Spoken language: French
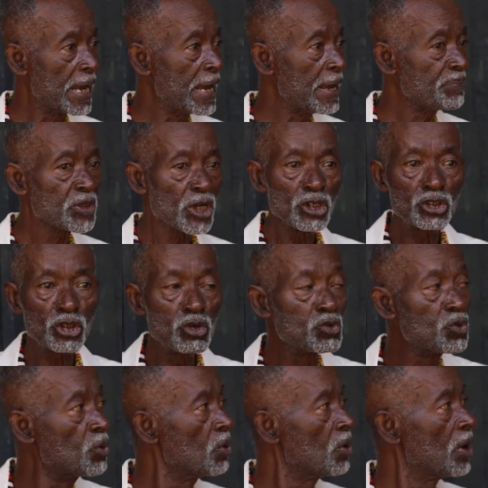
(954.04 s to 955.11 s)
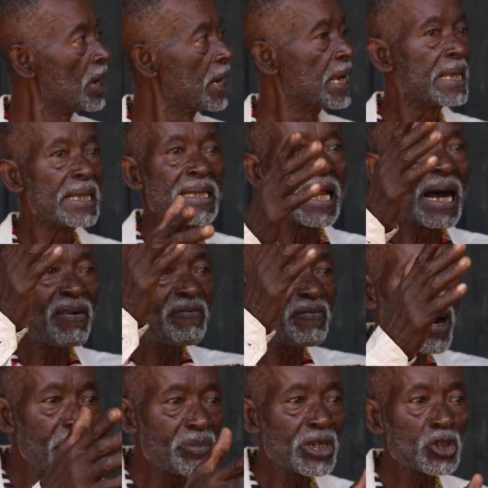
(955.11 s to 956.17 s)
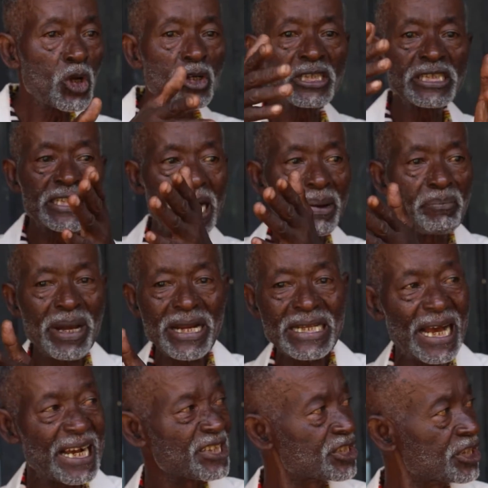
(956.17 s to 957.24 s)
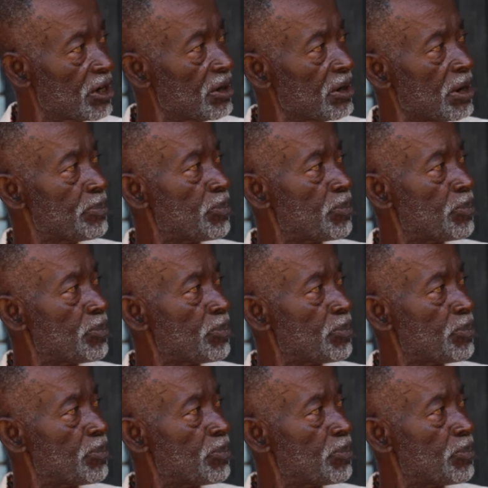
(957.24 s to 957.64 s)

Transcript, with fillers: Hein? Chez nous, la femme ne donne jamais l'argent